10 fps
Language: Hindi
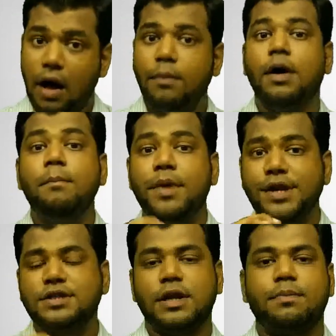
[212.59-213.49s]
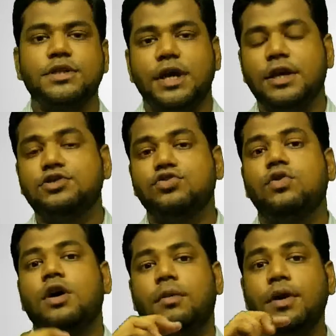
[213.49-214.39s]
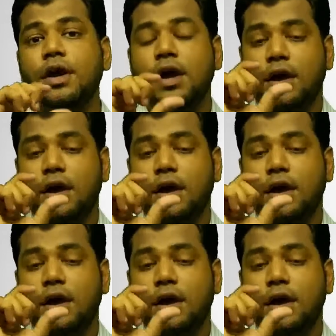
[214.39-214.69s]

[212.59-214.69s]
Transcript: अब हम मेन स्टेप पे जाएंगे जो हमें